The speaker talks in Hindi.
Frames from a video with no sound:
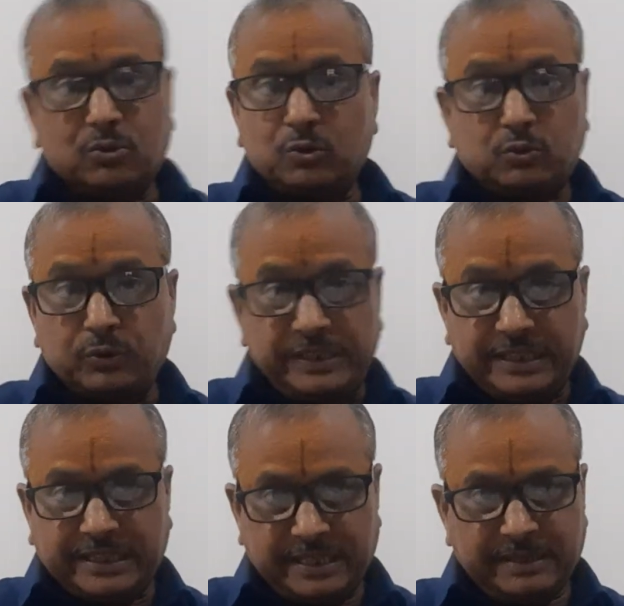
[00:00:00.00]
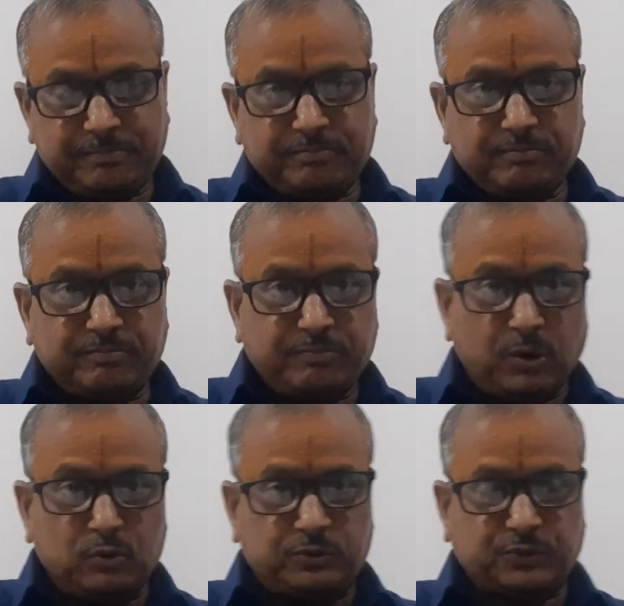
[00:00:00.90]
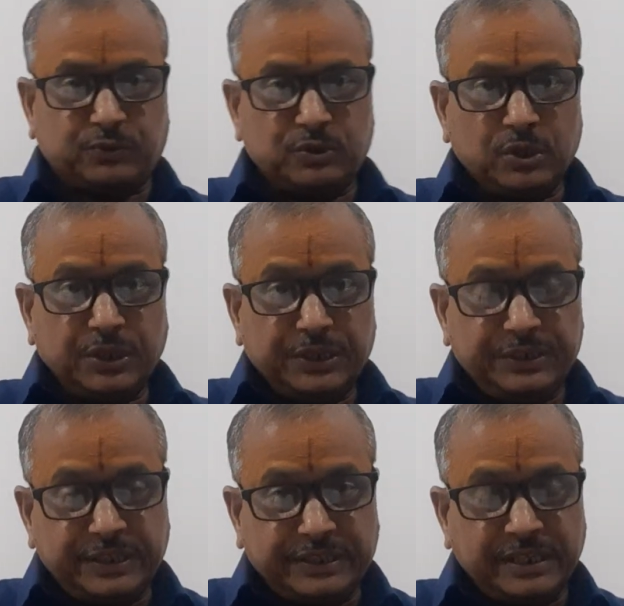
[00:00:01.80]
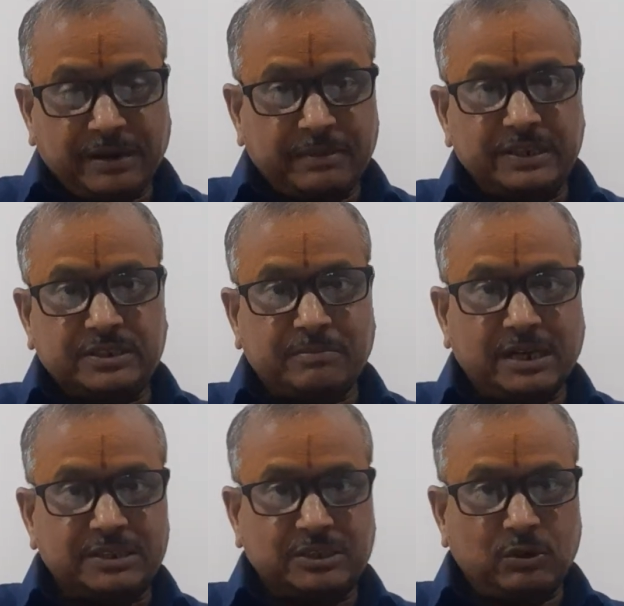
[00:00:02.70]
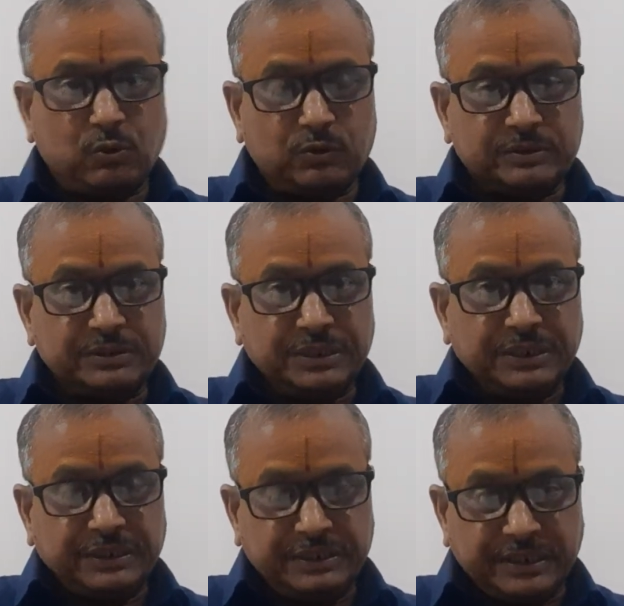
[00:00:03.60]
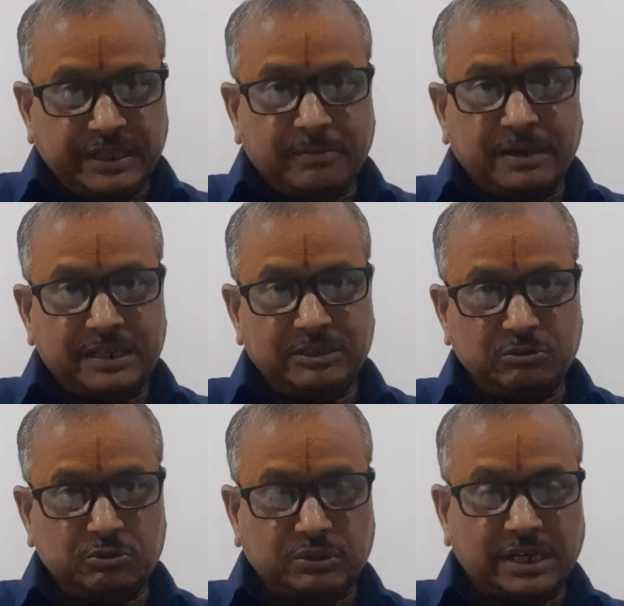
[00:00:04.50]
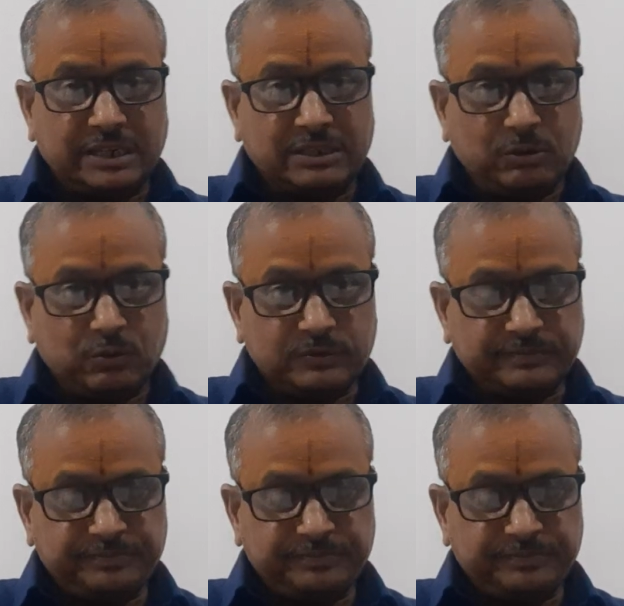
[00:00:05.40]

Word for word: दोस्तों ये थे पौरुष ये थे हमारे समाज के लोग ये थे हमारे हिंदुस्तान के लोग